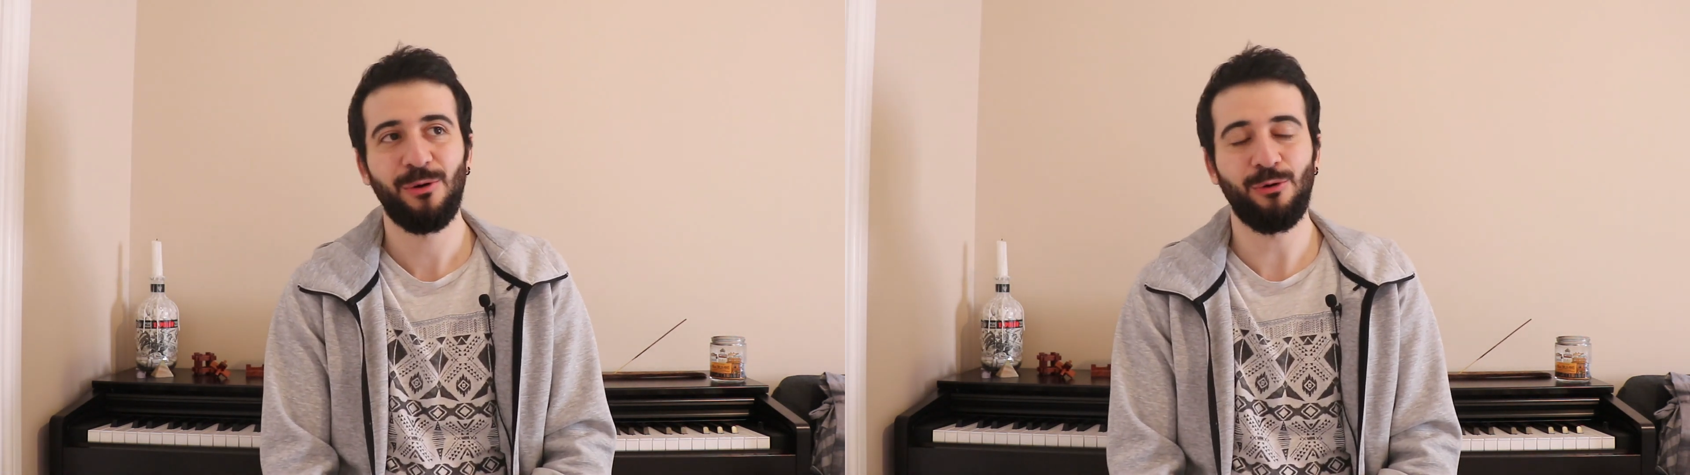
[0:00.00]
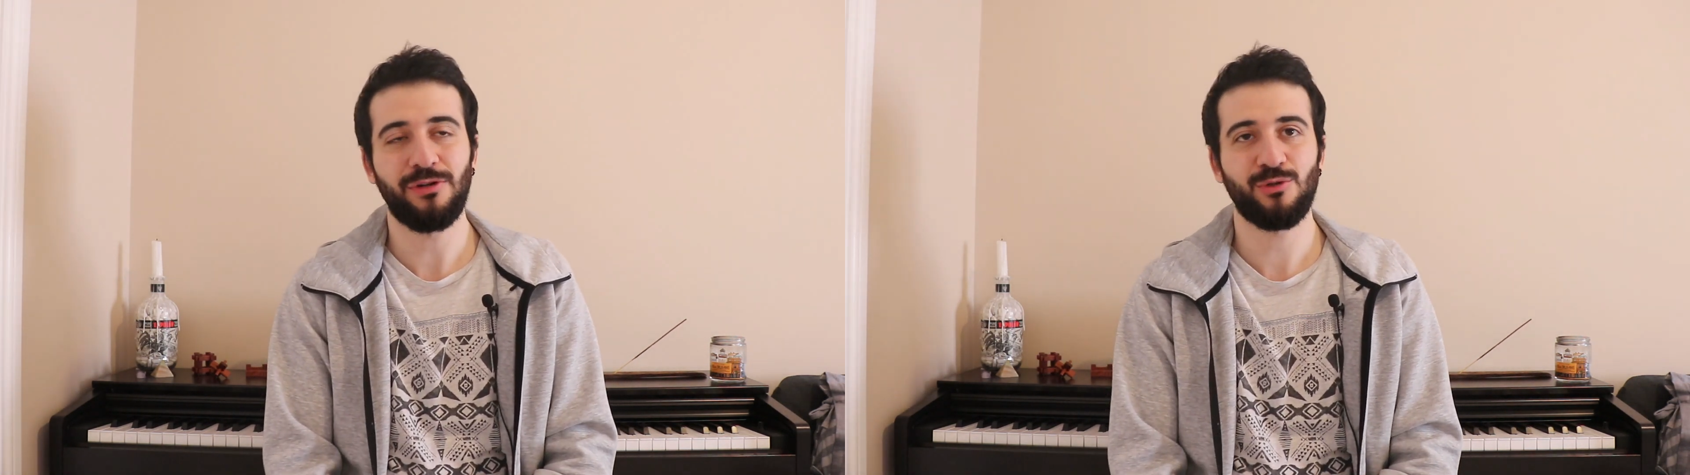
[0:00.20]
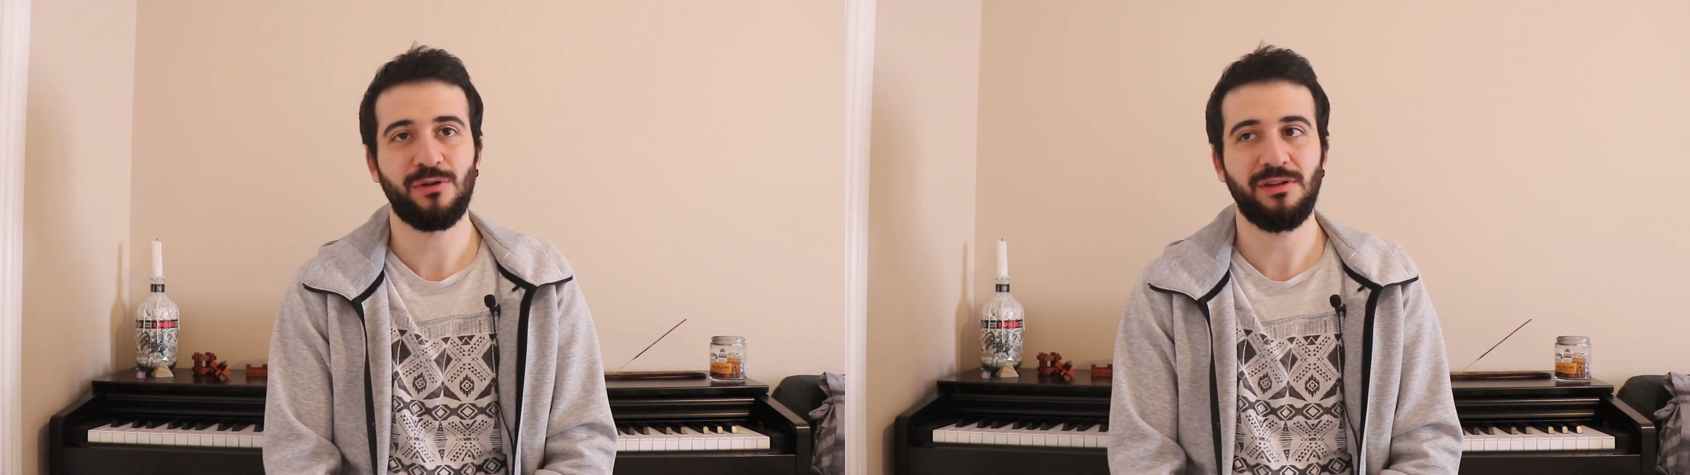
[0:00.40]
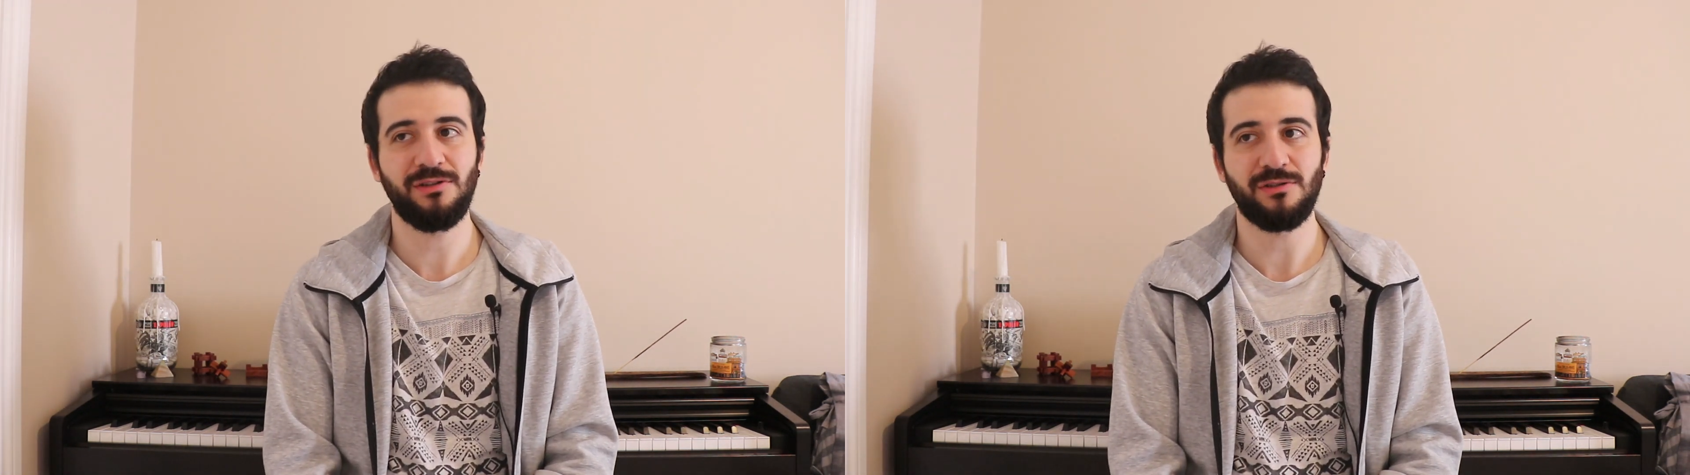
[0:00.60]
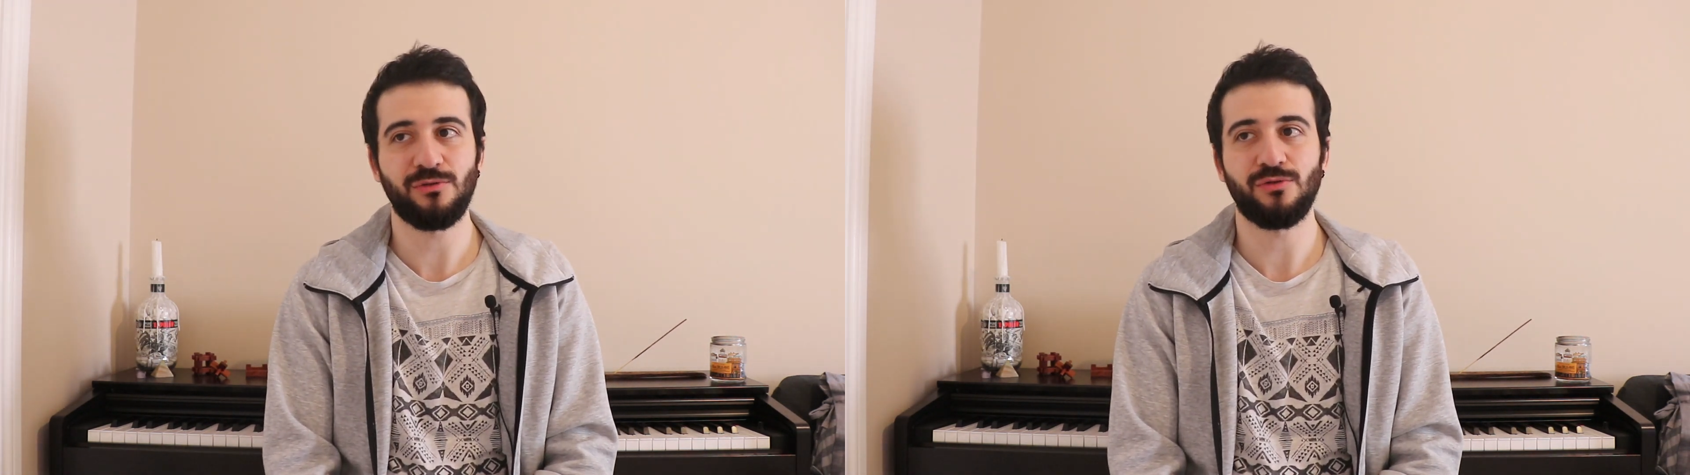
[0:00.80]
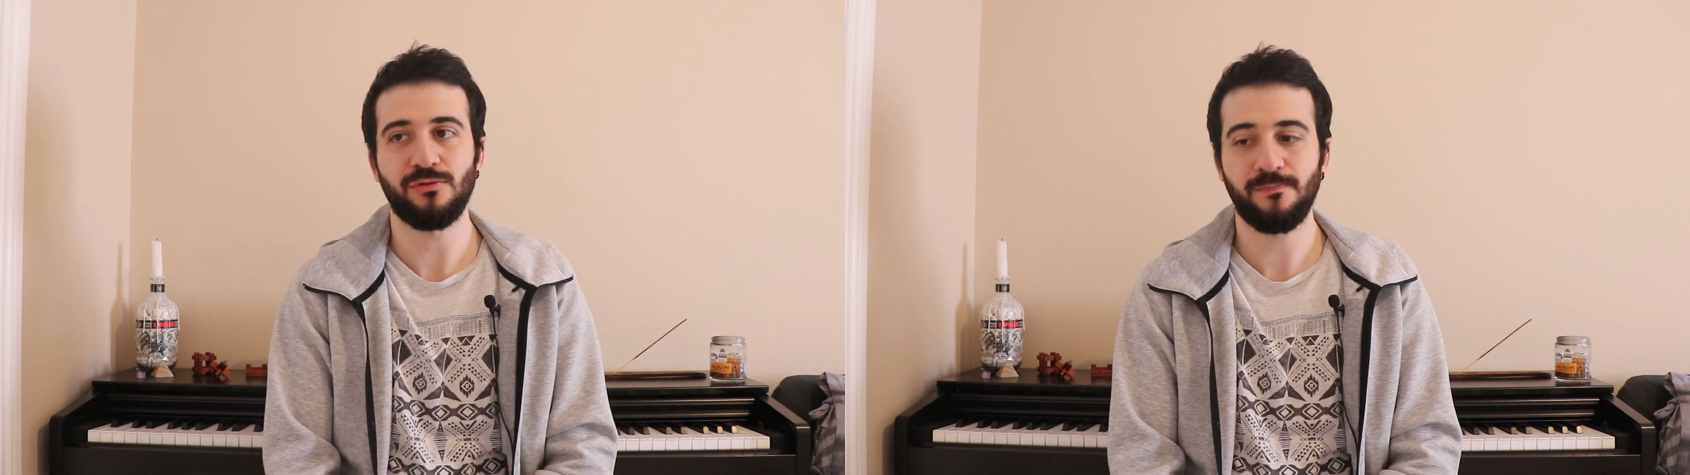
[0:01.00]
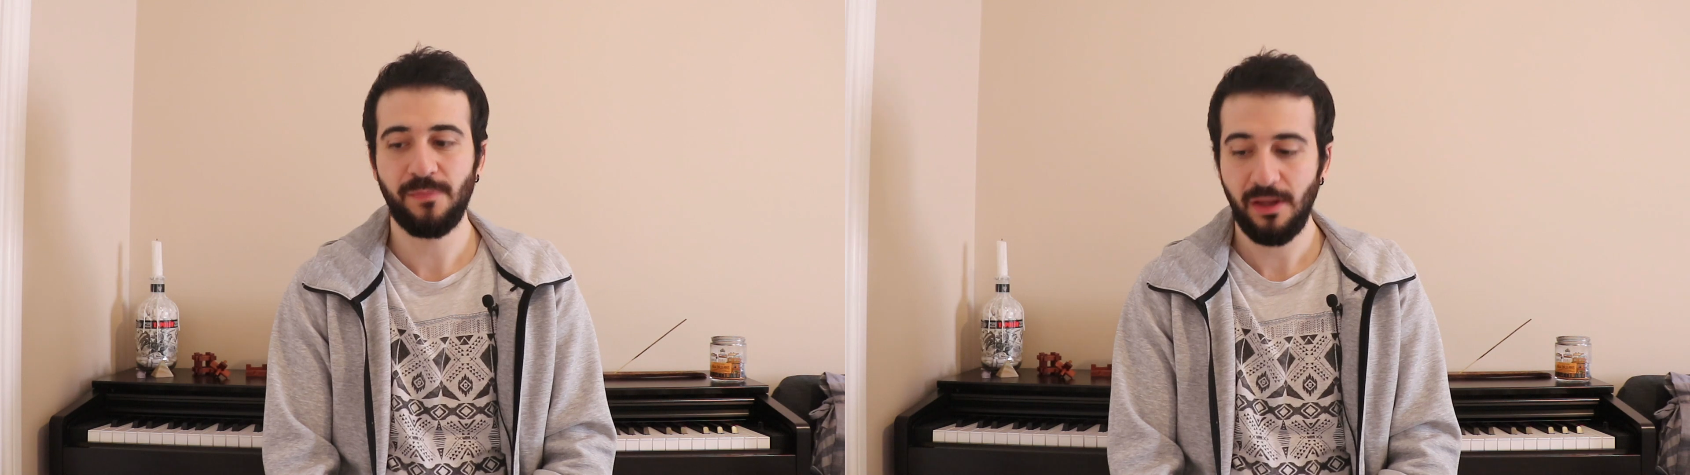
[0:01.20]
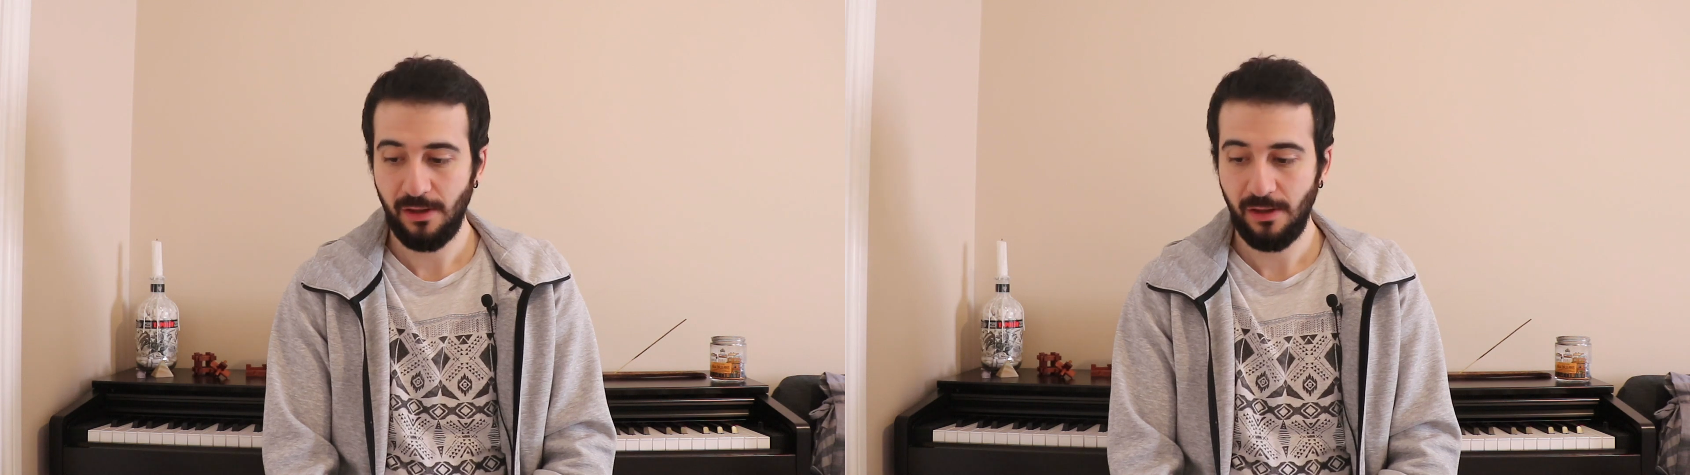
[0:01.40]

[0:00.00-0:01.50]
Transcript: o restoranda çalışıyordum.